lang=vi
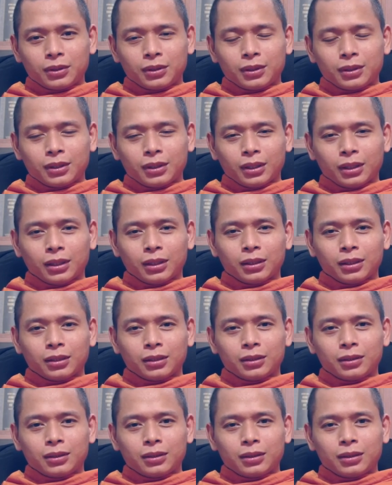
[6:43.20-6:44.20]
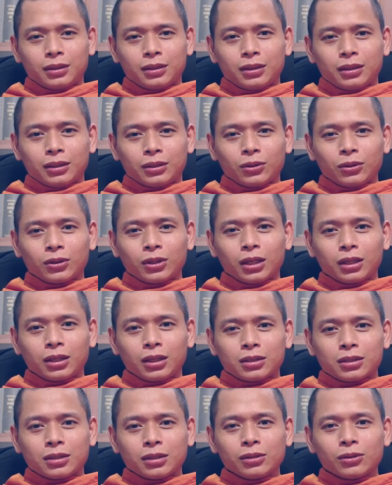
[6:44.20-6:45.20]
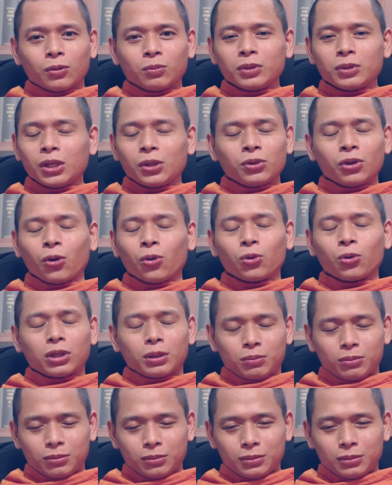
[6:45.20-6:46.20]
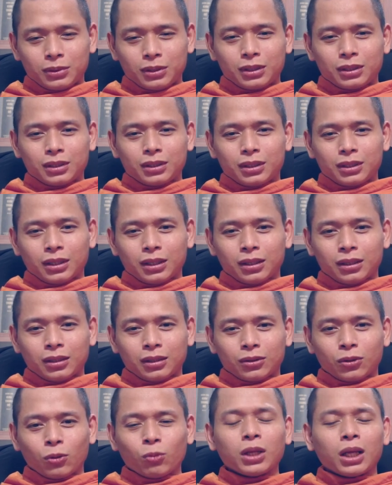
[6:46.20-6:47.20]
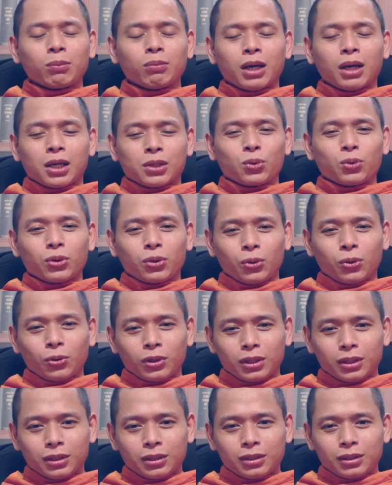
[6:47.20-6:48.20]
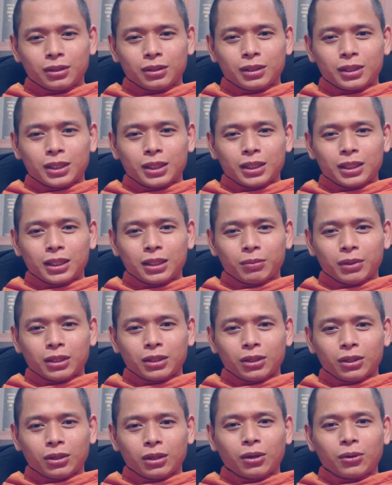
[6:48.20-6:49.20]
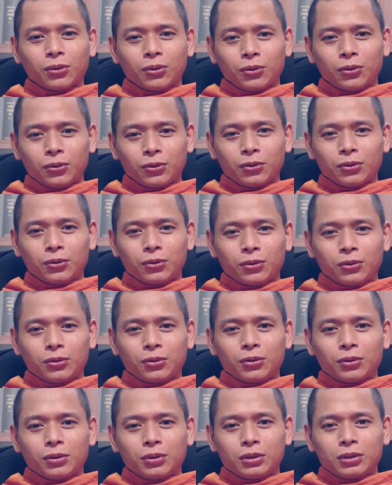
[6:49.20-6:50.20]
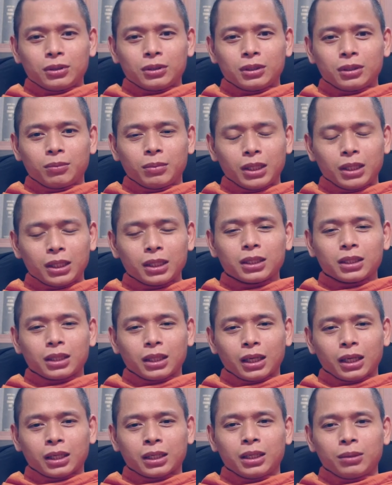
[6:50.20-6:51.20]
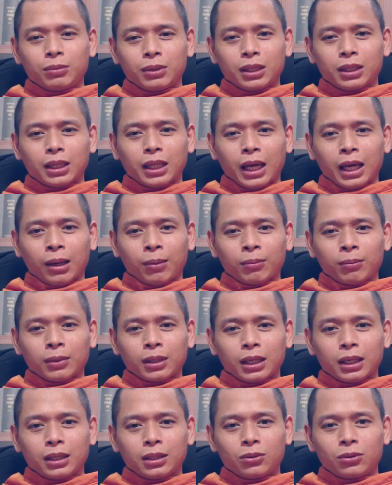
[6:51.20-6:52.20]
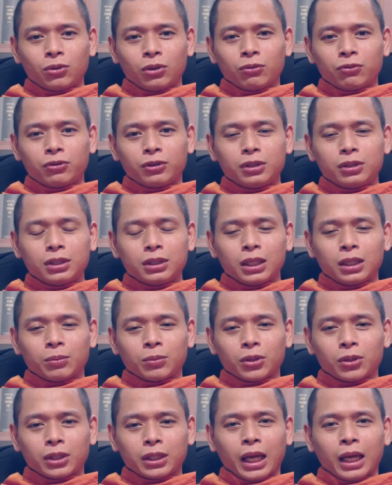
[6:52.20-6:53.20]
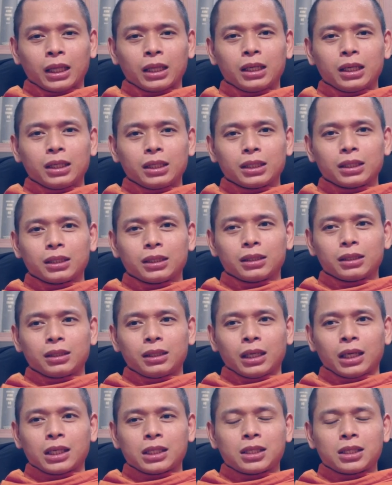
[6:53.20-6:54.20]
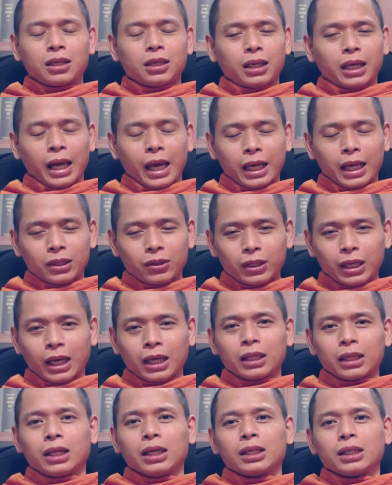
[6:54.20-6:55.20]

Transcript: à, cho nên là sư cũng nhiều vụ lắm à, cũng lên bờ xuống ruộng nhưng mà do đâu sư biết là khi mình làm cái chuyện phước gì nó càng lớn thì cái sức cản nó càng lớn